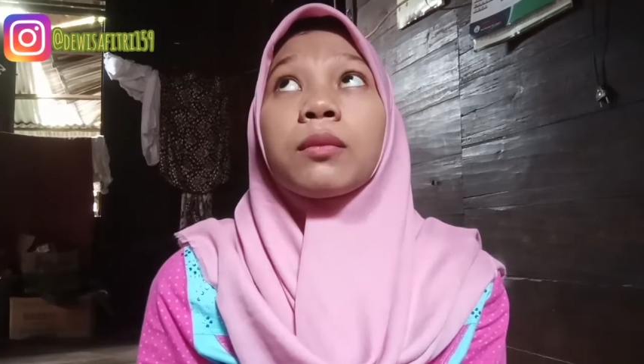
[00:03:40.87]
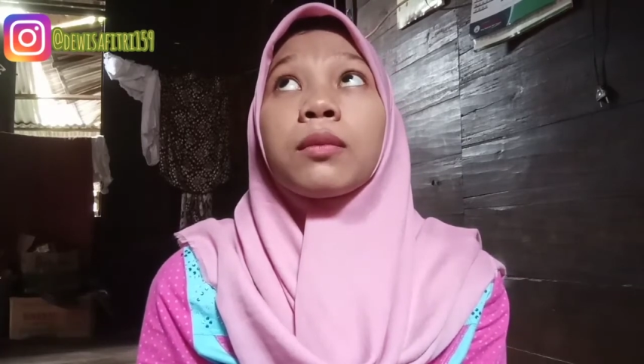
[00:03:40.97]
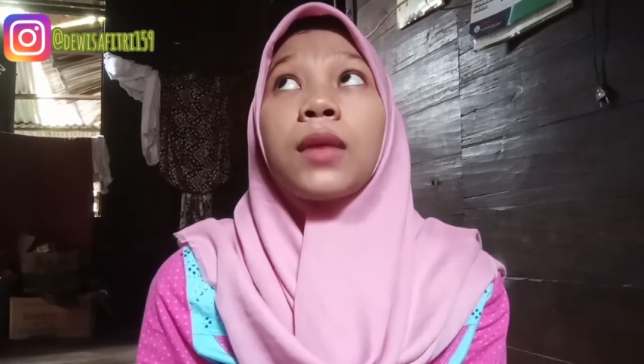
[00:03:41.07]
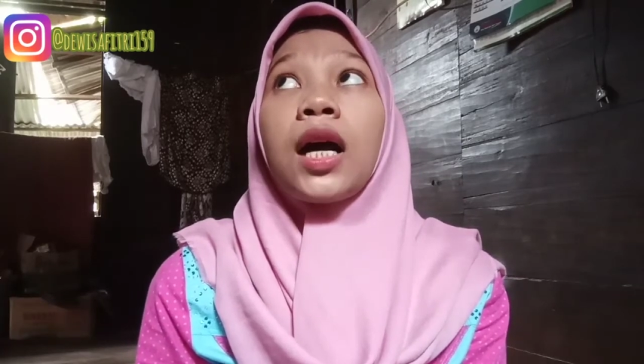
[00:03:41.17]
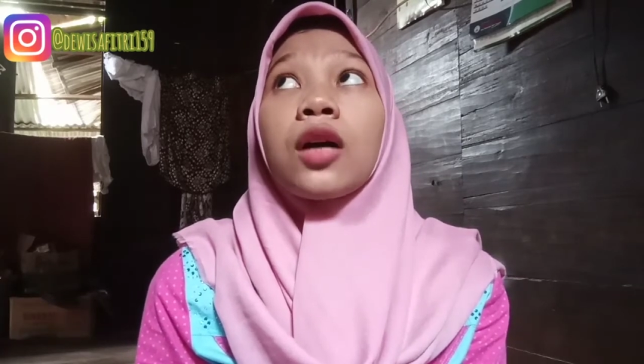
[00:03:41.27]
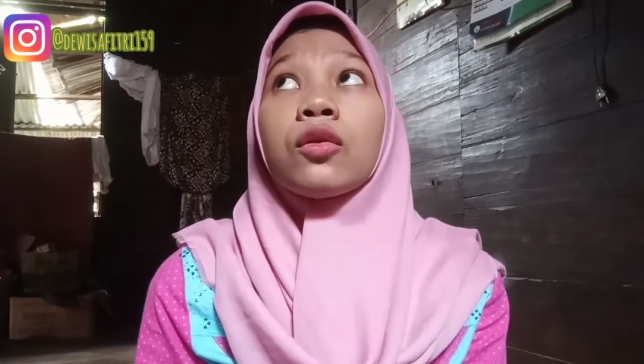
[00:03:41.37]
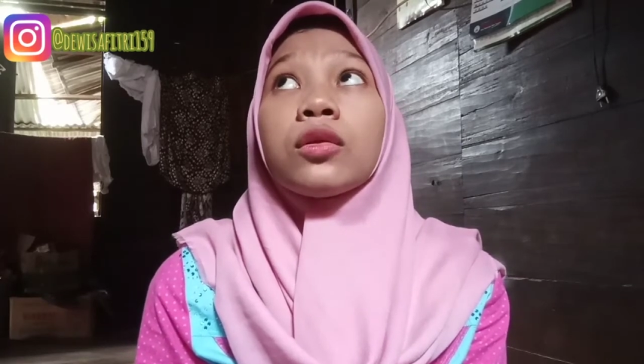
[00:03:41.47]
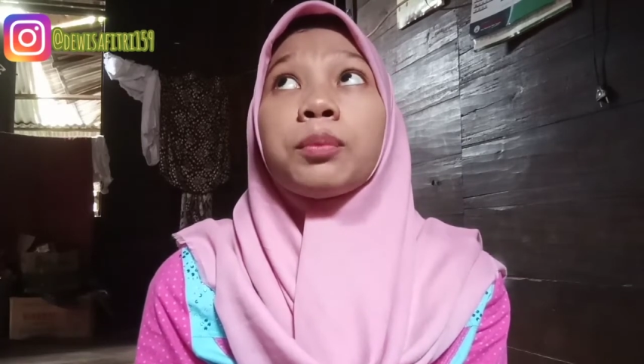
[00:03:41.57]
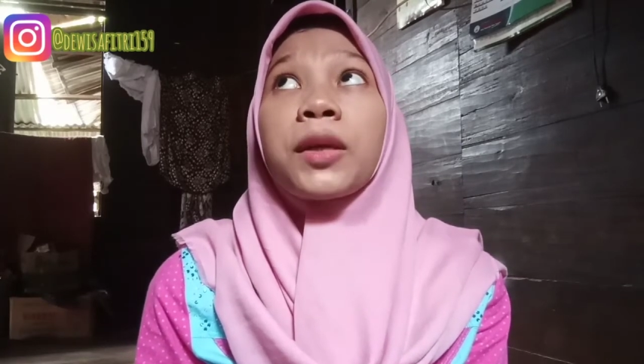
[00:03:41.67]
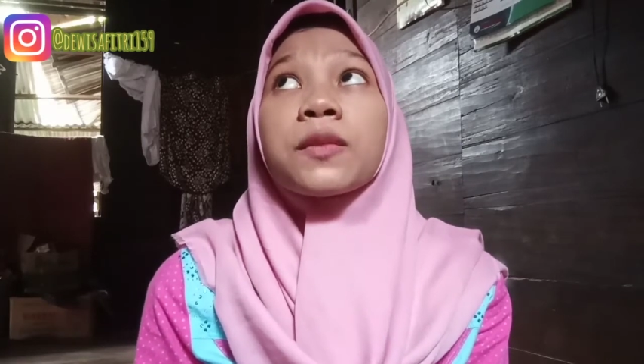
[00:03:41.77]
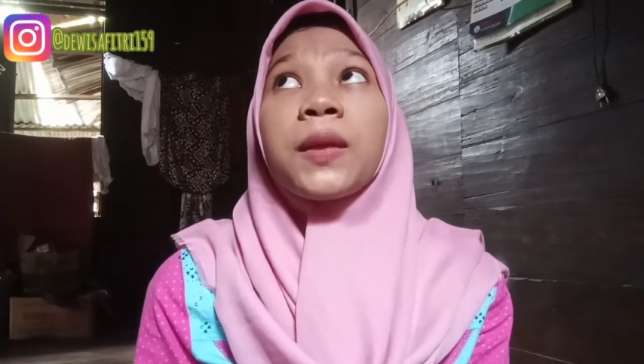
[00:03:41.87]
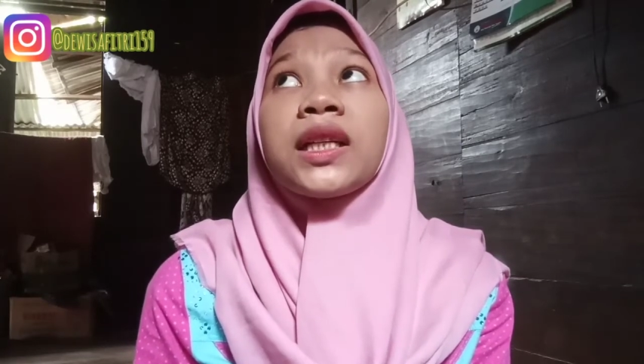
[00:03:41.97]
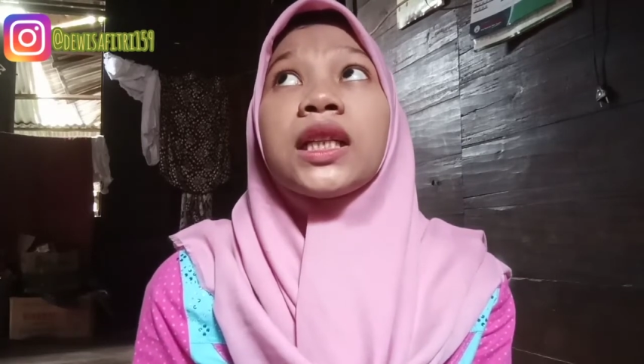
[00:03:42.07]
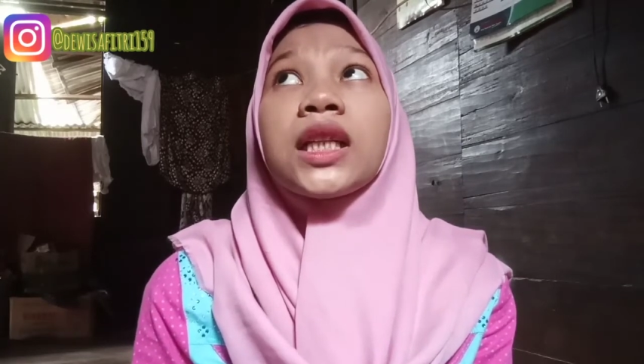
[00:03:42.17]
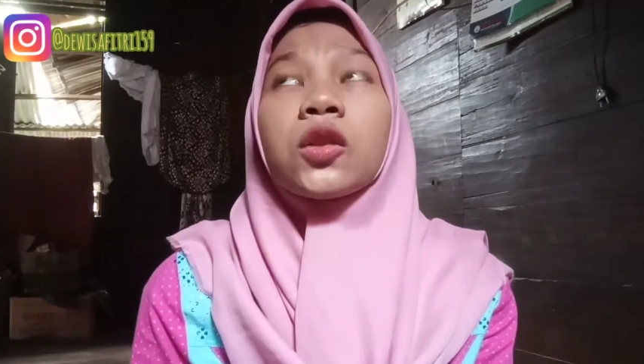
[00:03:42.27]
bangun pas
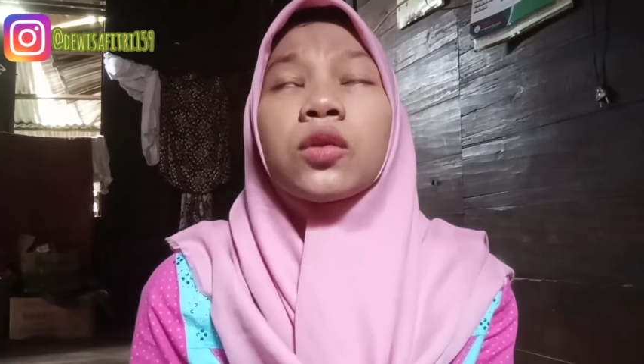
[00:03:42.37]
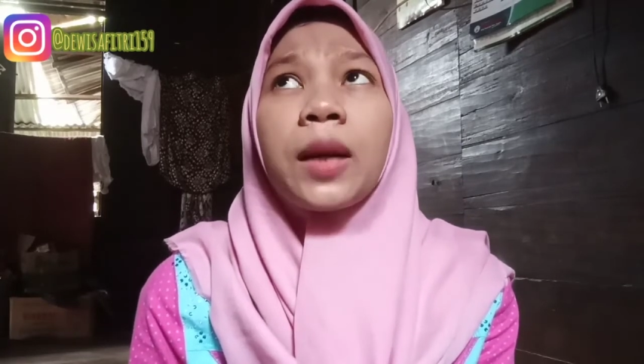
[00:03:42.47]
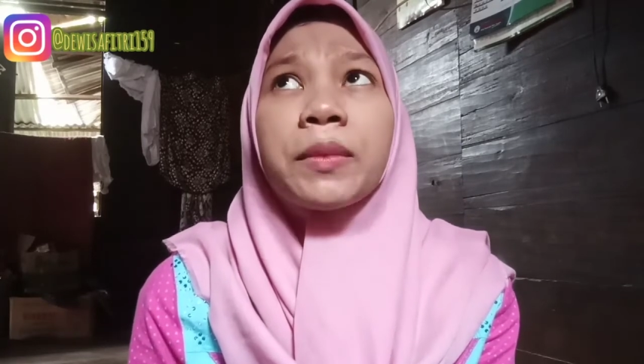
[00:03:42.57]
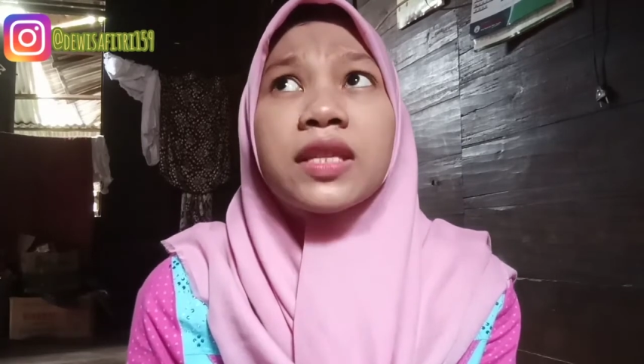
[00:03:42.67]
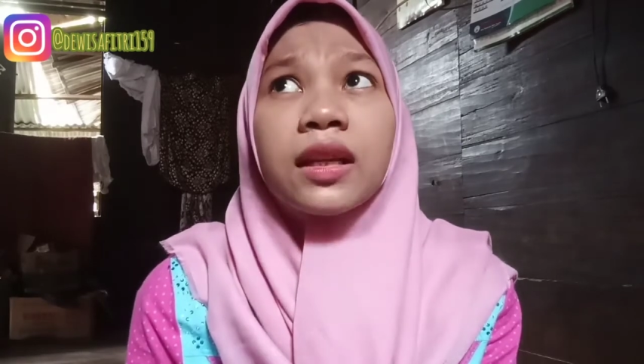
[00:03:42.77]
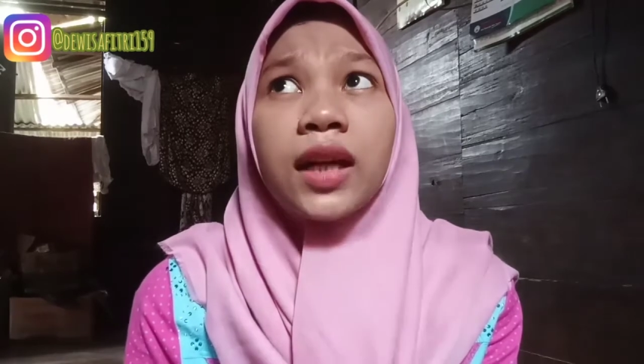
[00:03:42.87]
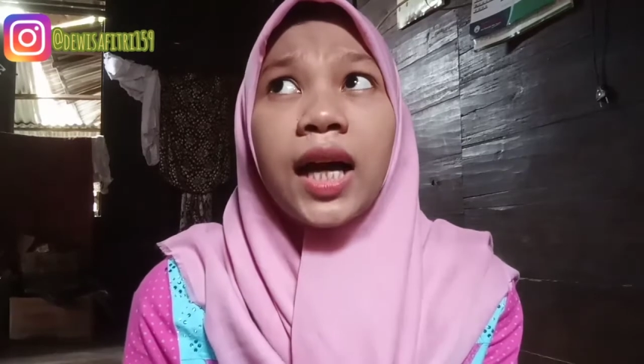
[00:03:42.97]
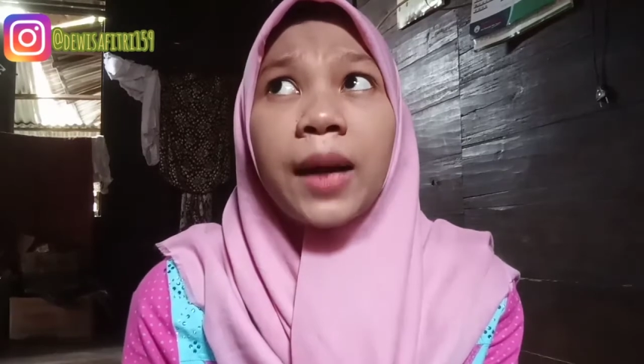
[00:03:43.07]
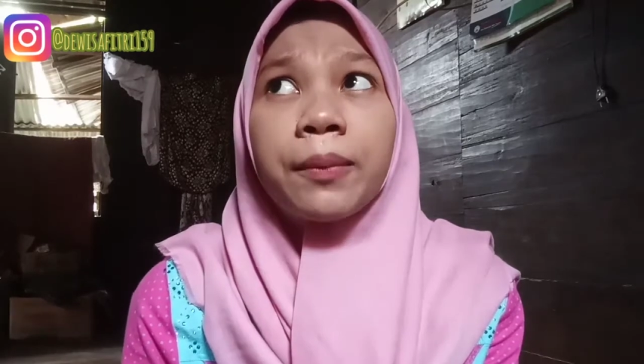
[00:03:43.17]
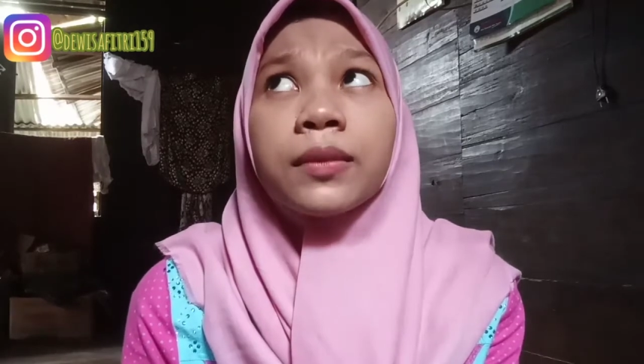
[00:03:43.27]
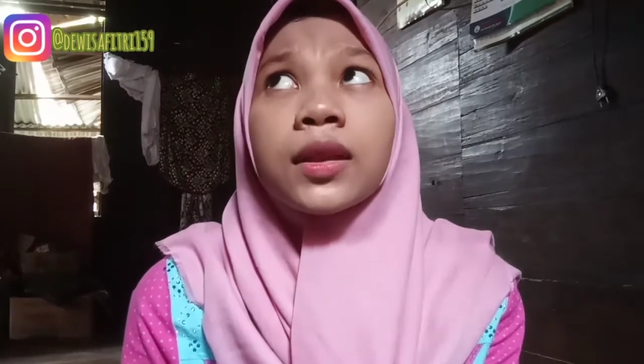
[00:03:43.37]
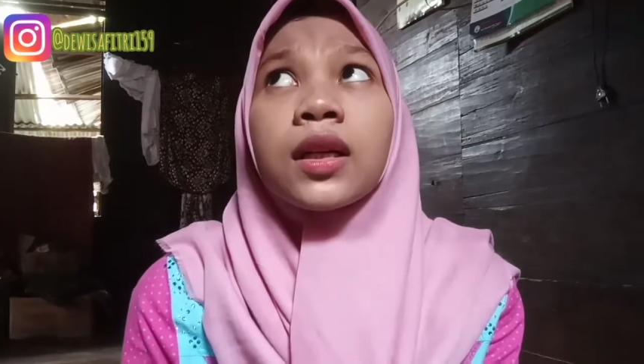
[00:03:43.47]
paginya itu kami senam